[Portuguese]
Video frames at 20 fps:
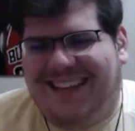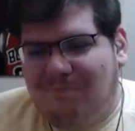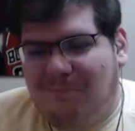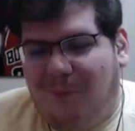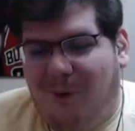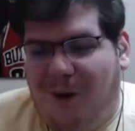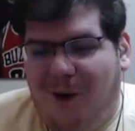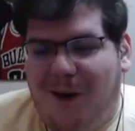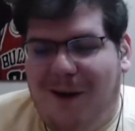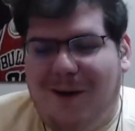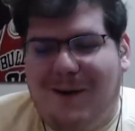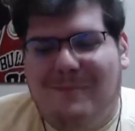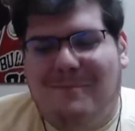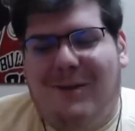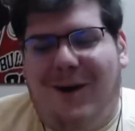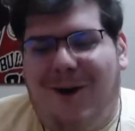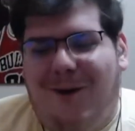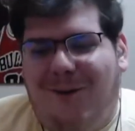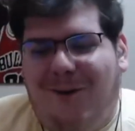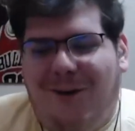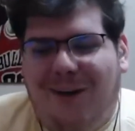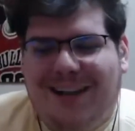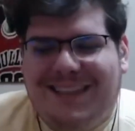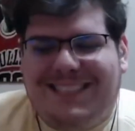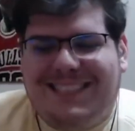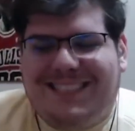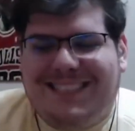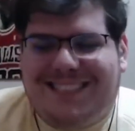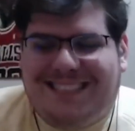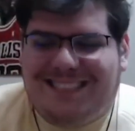Porra, irmão,
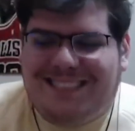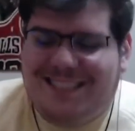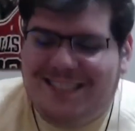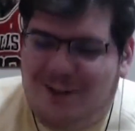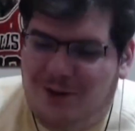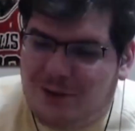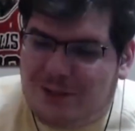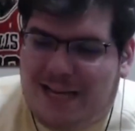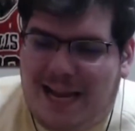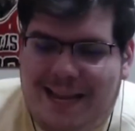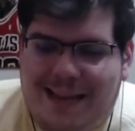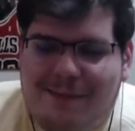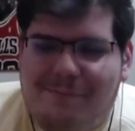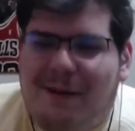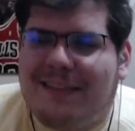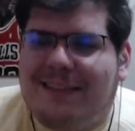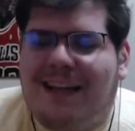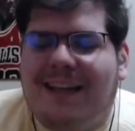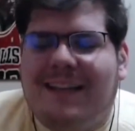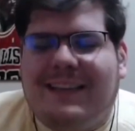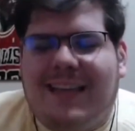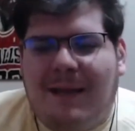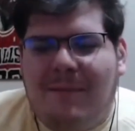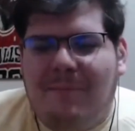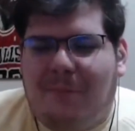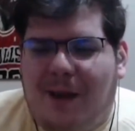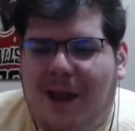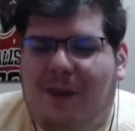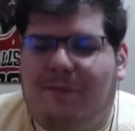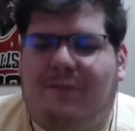hoje se eu já ia mandar uma
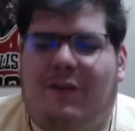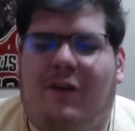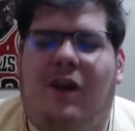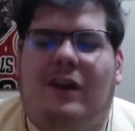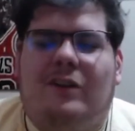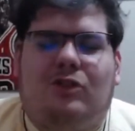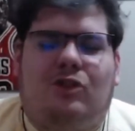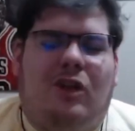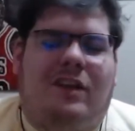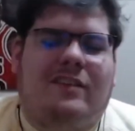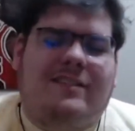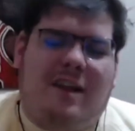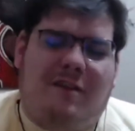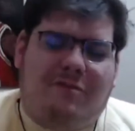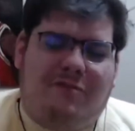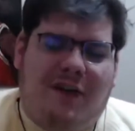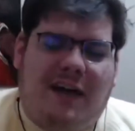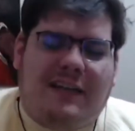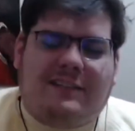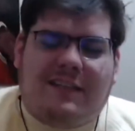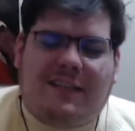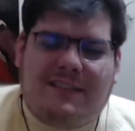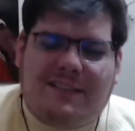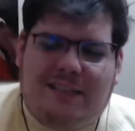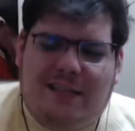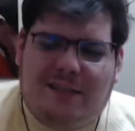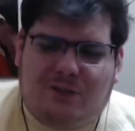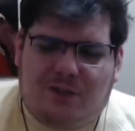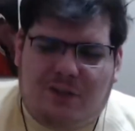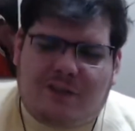DM pra ela, falando, olha só, se afasta das
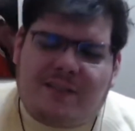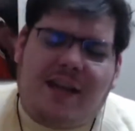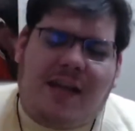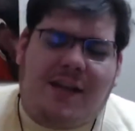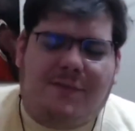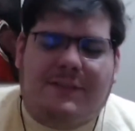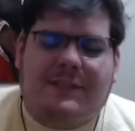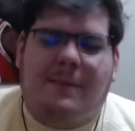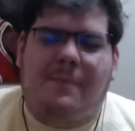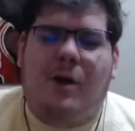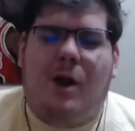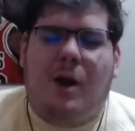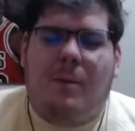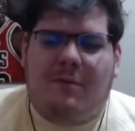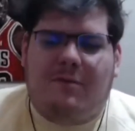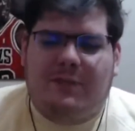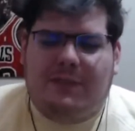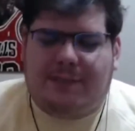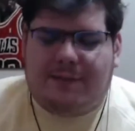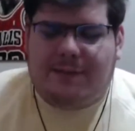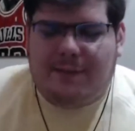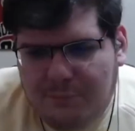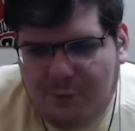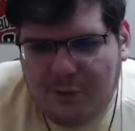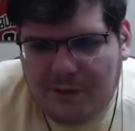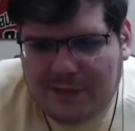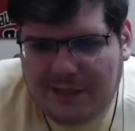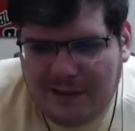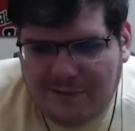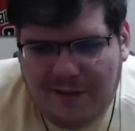redes sociais, vai ser melhor pra você.
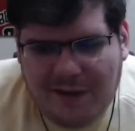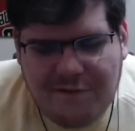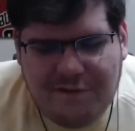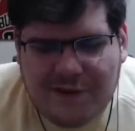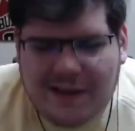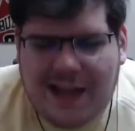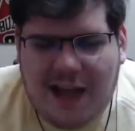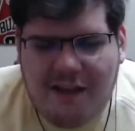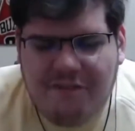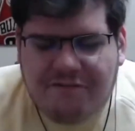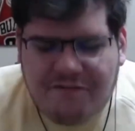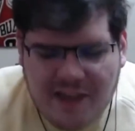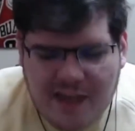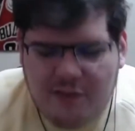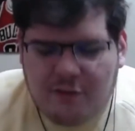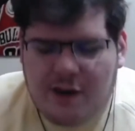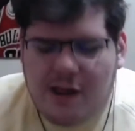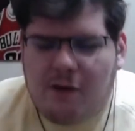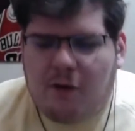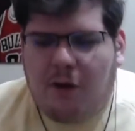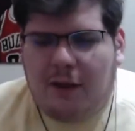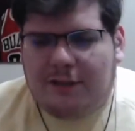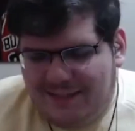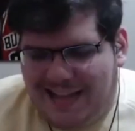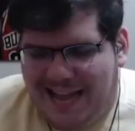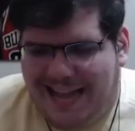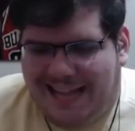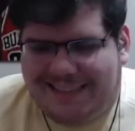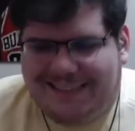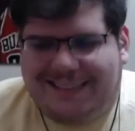Porque vai ficar feio o
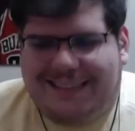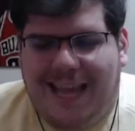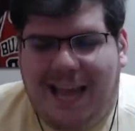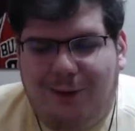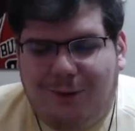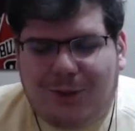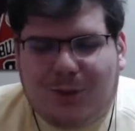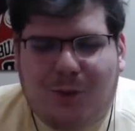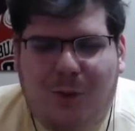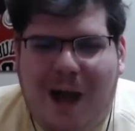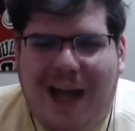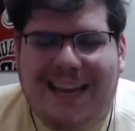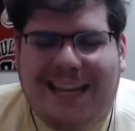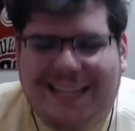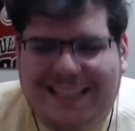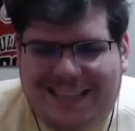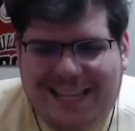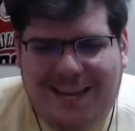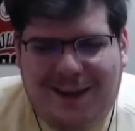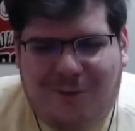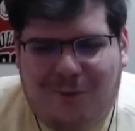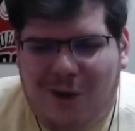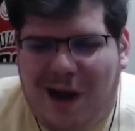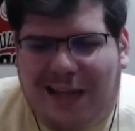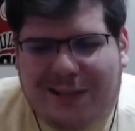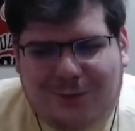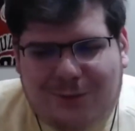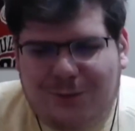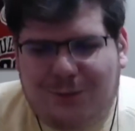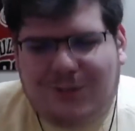negócio. Até os
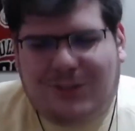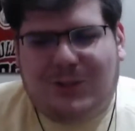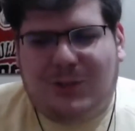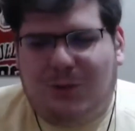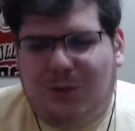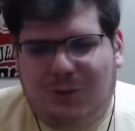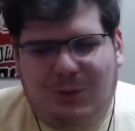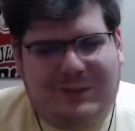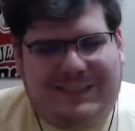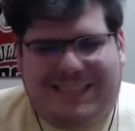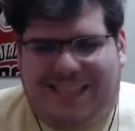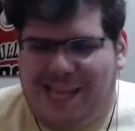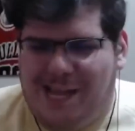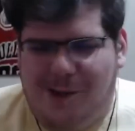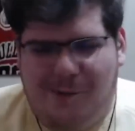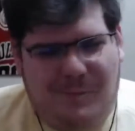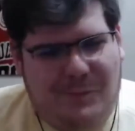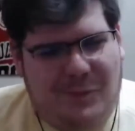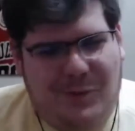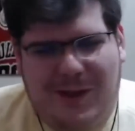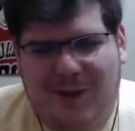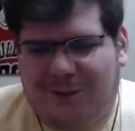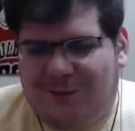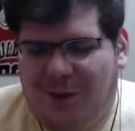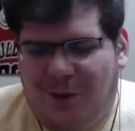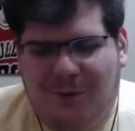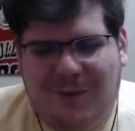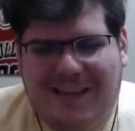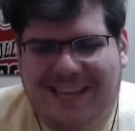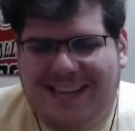44 do segundo tempo, eu
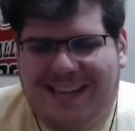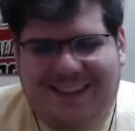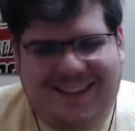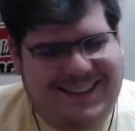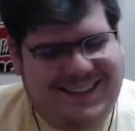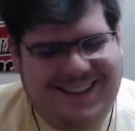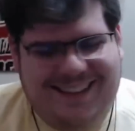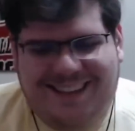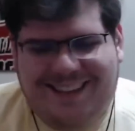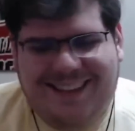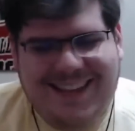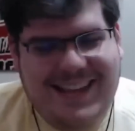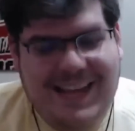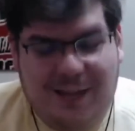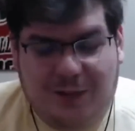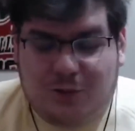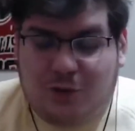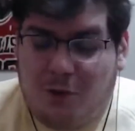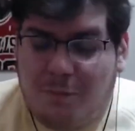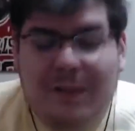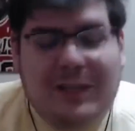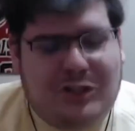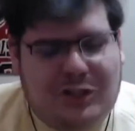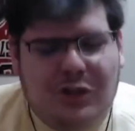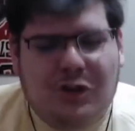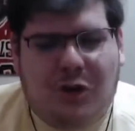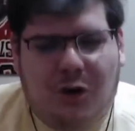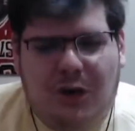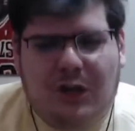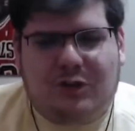não ia. Eu sou
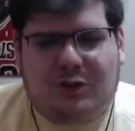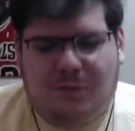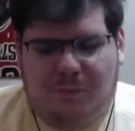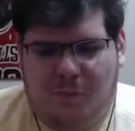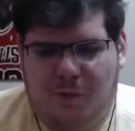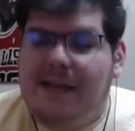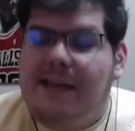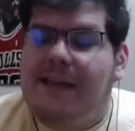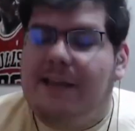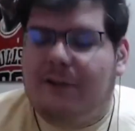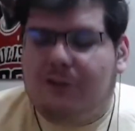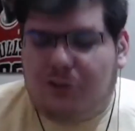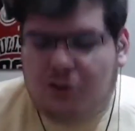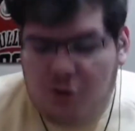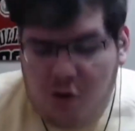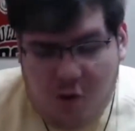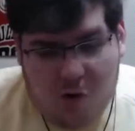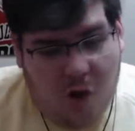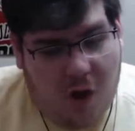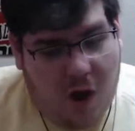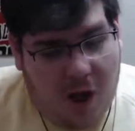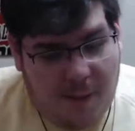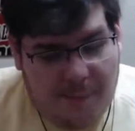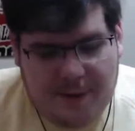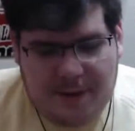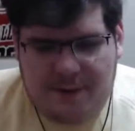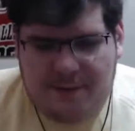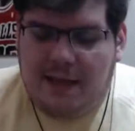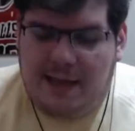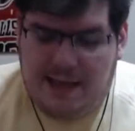mentiroso, pô. Eu sou
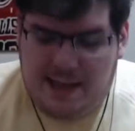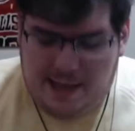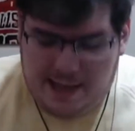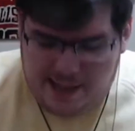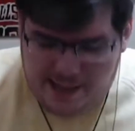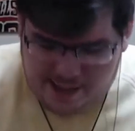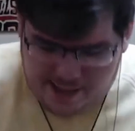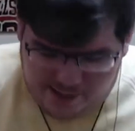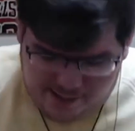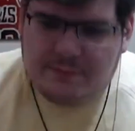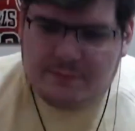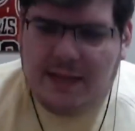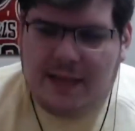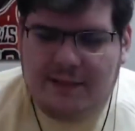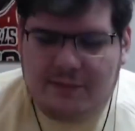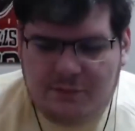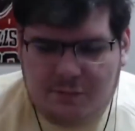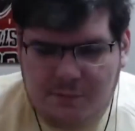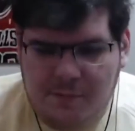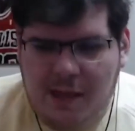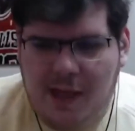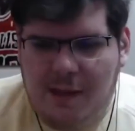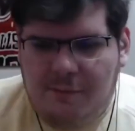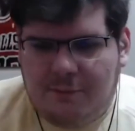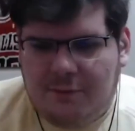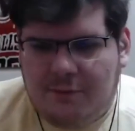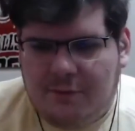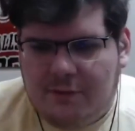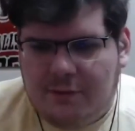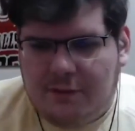cobra. É, é isso
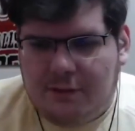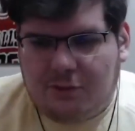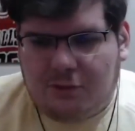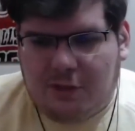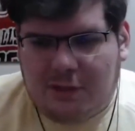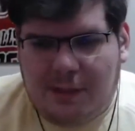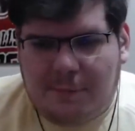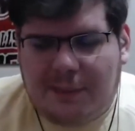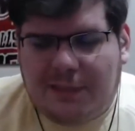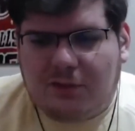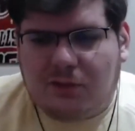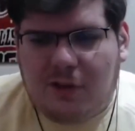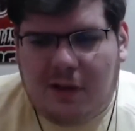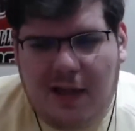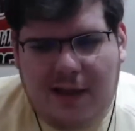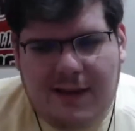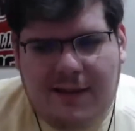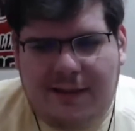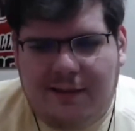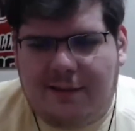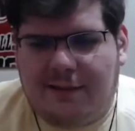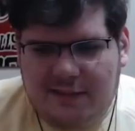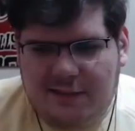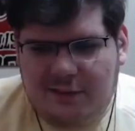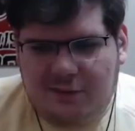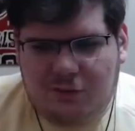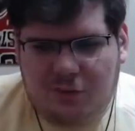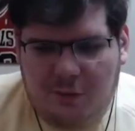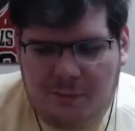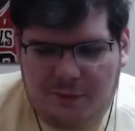mesmo. Eu sou da maçonaria.
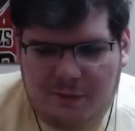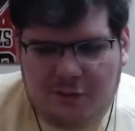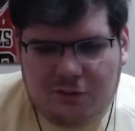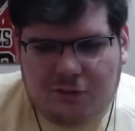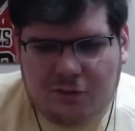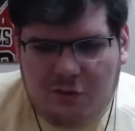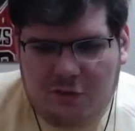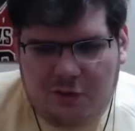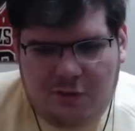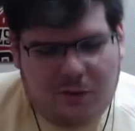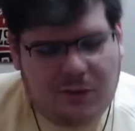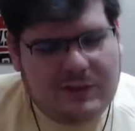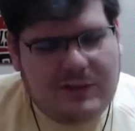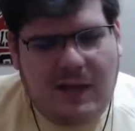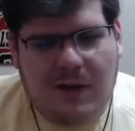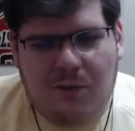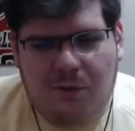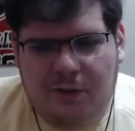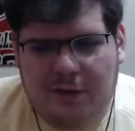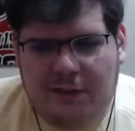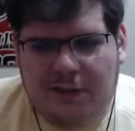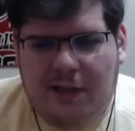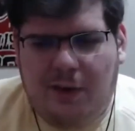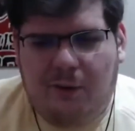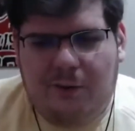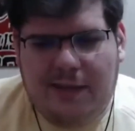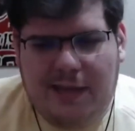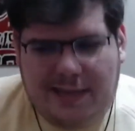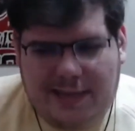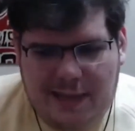Eu, tô, eu sou coisa ruim.
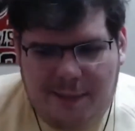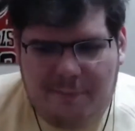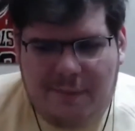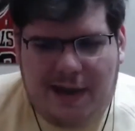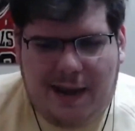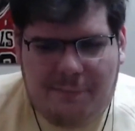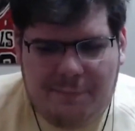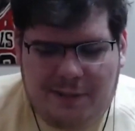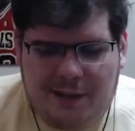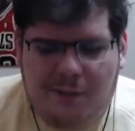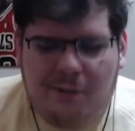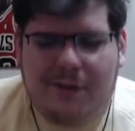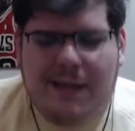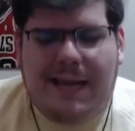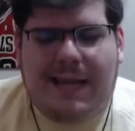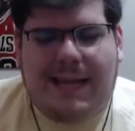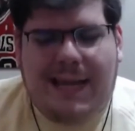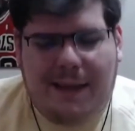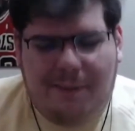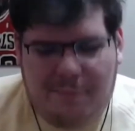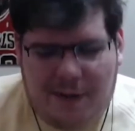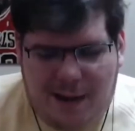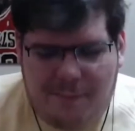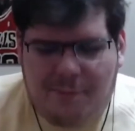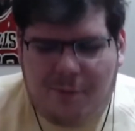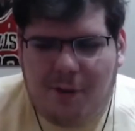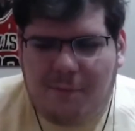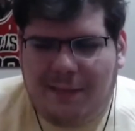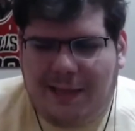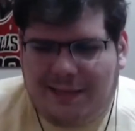Eu ia quebrar, eu ia quebrar a
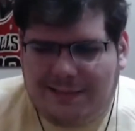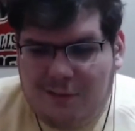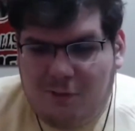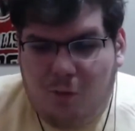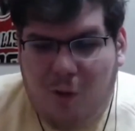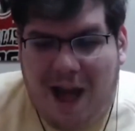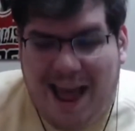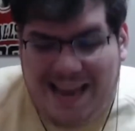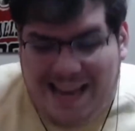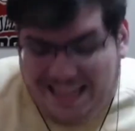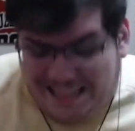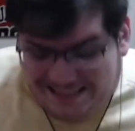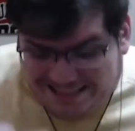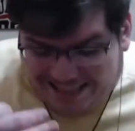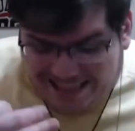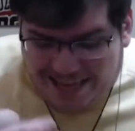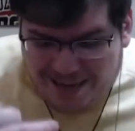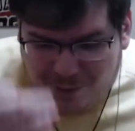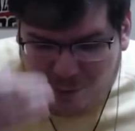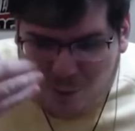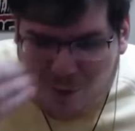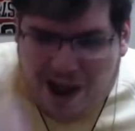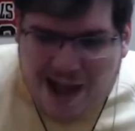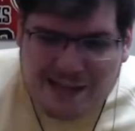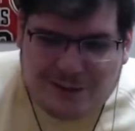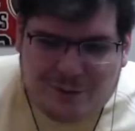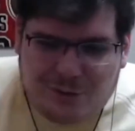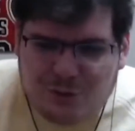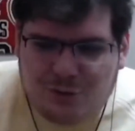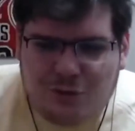promessa.
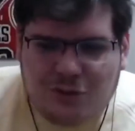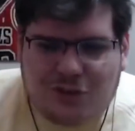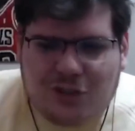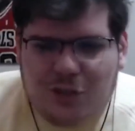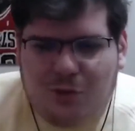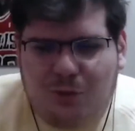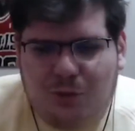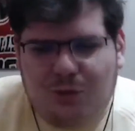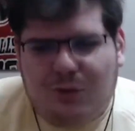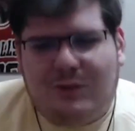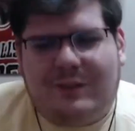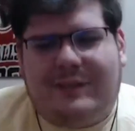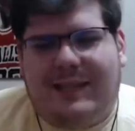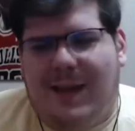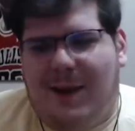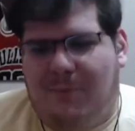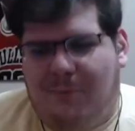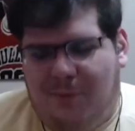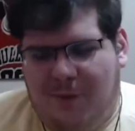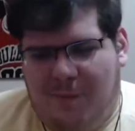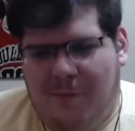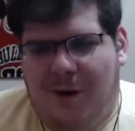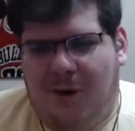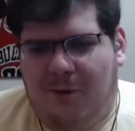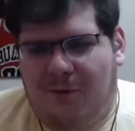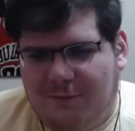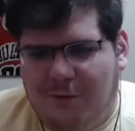44 do segundo tempo, irmão. O